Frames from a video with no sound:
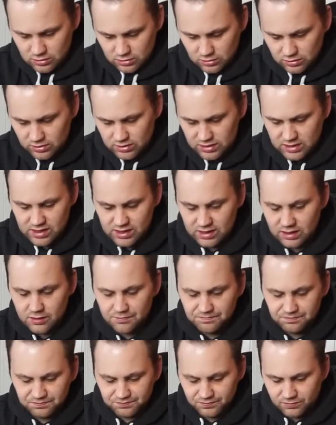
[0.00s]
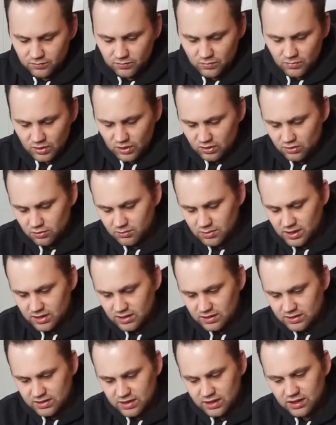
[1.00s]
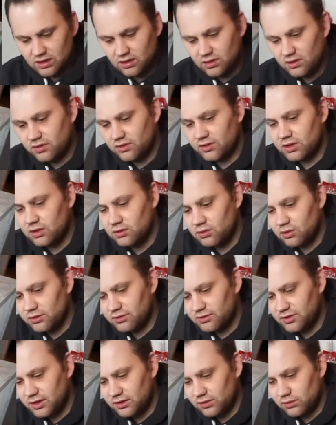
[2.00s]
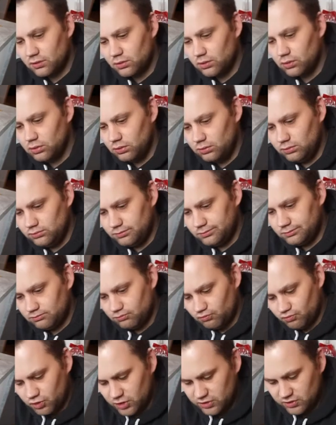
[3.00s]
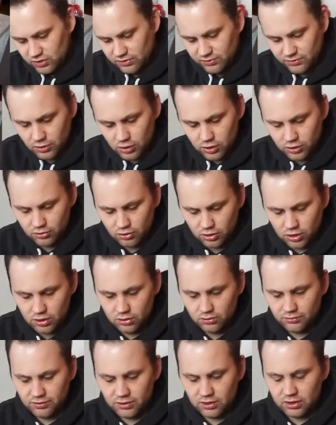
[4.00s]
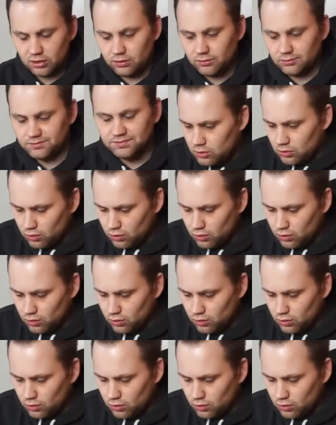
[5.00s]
und zack. Tomatendicke ist dann ungefähr so, was ich voll in Ordnung finde.